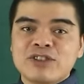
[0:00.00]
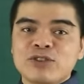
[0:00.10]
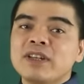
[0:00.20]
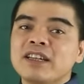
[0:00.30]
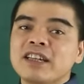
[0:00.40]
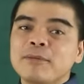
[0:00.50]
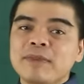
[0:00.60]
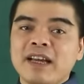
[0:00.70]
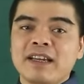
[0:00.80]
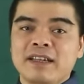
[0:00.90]
cho nên kiếp
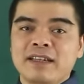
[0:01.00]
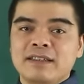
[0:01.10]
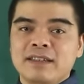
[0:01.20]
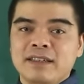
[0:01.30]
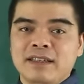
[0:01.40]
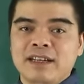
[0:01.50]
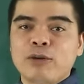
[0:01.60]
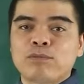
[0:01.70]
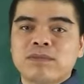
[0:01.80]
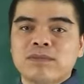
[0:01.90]
này thì
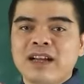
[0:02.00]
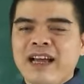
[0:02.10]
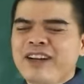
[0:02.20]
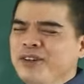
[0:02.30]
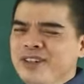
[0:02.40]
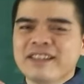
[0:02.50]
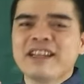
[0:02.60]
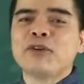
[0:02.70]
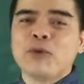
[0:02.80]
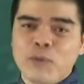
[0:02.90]
lộc đã ăn thì
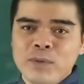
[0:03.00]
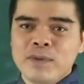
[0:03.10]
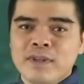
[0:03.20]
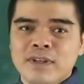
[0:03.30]
đầy đủ